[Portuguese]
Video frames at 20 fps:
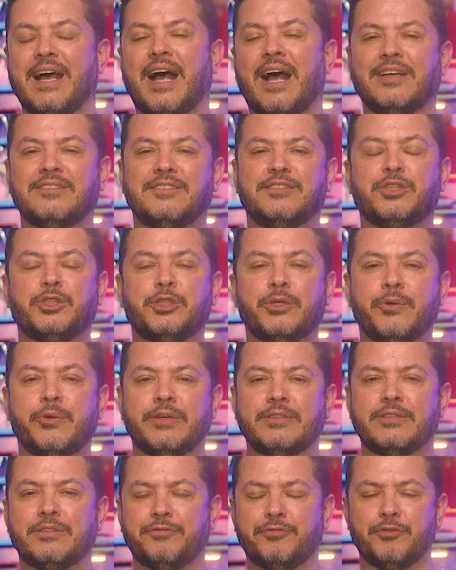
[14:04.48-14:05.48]
Assistiram
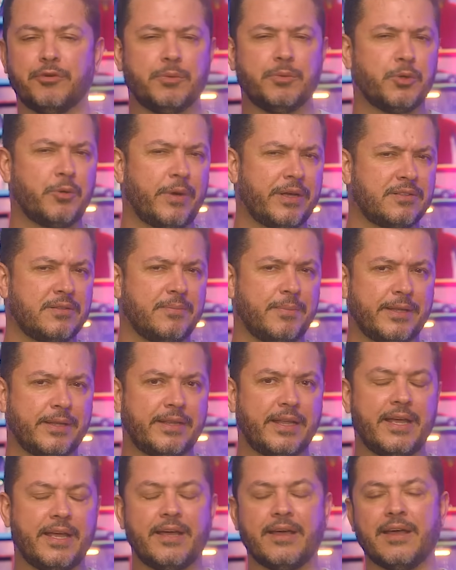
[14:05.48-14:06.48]
esse filme no
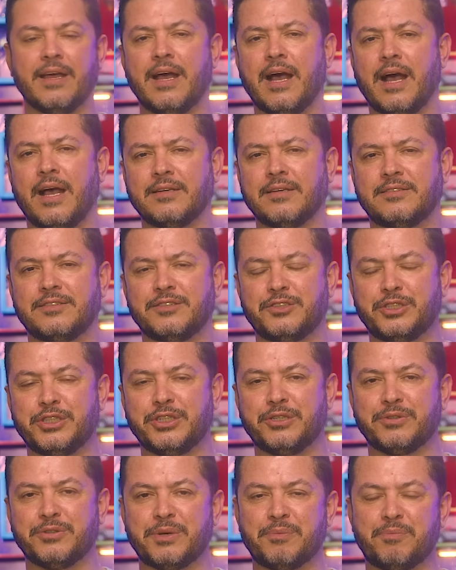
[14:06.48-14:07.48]
SBT?
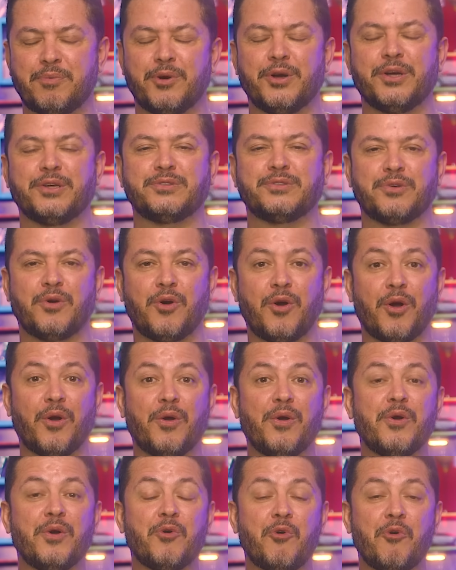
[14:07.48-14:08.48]
Assistiram depois? Ó,
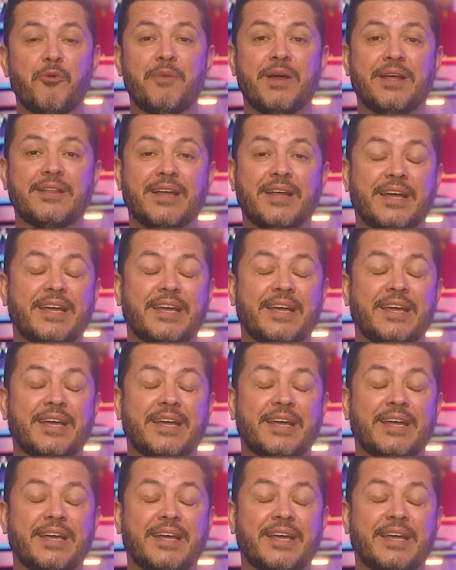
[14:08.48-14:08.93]
oh, comenta